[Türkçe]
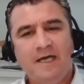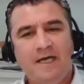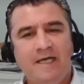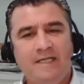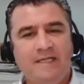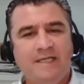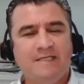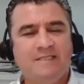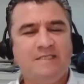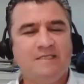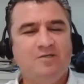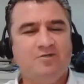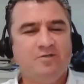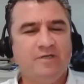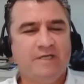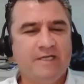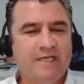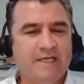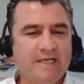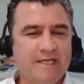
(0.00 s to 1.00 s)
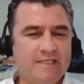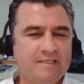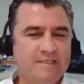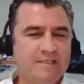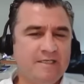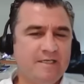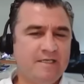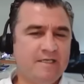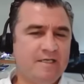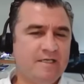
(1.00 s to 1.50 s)
endeksin üzerinde
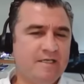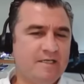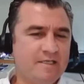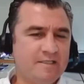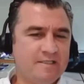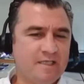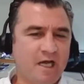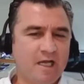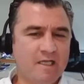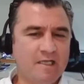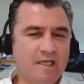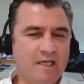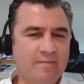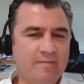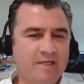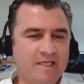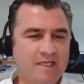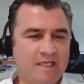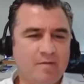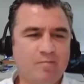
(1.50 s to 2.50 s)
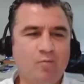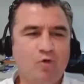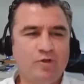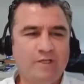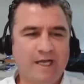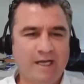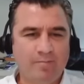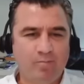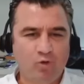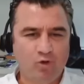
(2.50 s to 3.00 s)
getiri e, sağlayabildik
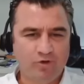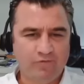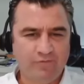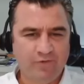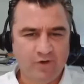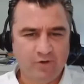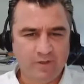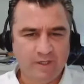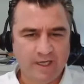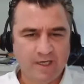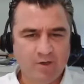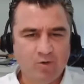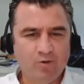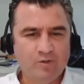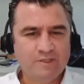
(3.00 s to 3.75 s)
model portföy olarak.